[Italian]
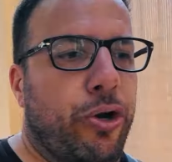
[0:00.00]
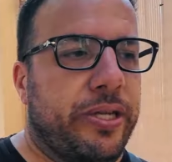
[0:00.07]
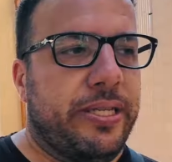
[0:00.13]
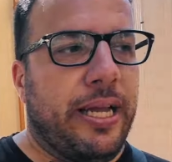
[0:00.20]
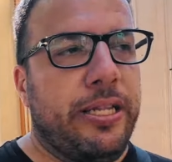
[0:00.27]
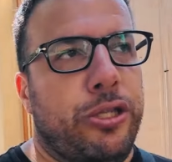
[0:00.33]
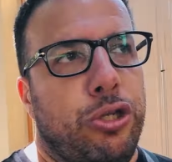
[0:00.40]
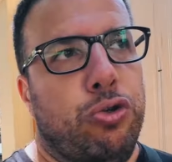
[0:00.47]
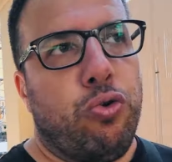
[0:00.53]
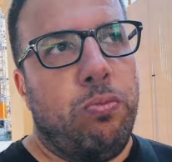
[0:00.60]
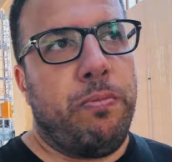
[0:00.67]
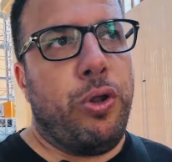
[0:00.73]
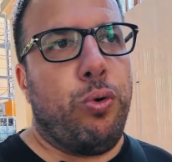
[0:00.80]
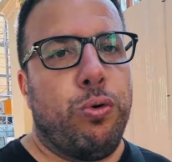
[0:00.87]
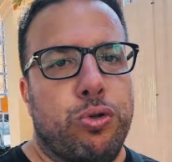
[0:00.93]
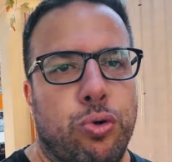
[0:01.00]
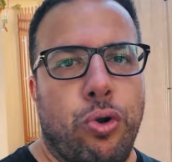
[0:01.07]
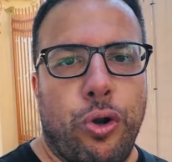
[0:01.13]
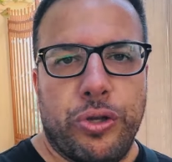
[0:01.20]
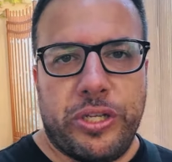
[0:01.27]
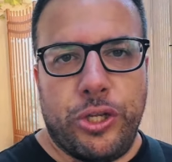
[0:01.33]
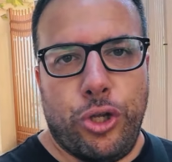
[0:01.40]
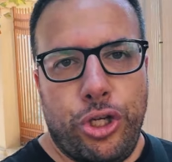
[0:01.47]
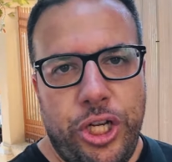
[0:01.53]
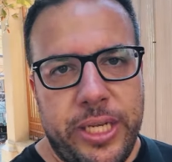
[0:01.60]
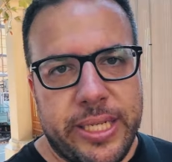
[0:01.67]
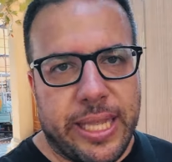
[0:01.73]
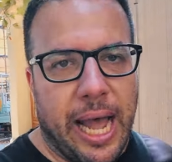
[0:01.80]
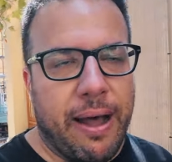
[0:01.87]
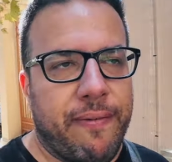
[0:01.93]
nonostante sul menu, sul loro sito ci
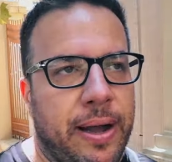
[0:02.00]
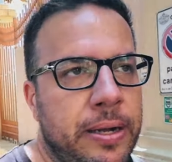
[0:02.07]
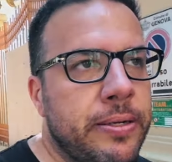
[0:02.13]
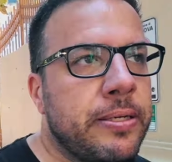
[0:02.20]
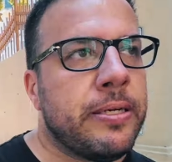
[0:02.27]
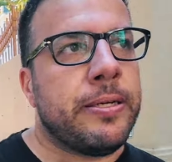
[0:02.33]
stava,